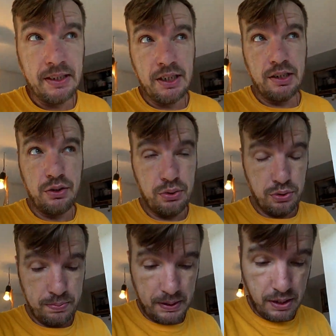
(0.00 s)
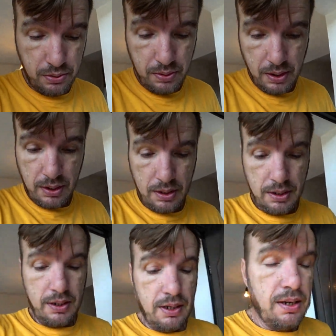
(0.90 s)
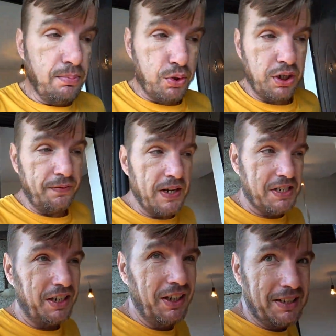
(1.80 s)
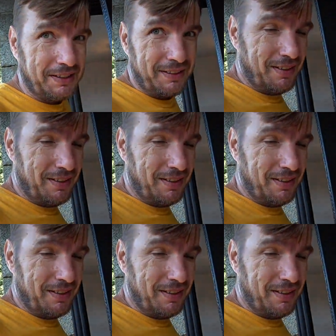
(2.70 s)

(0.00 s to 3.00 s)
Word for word: сейчас еще чуть покажу. Может, ваш глаз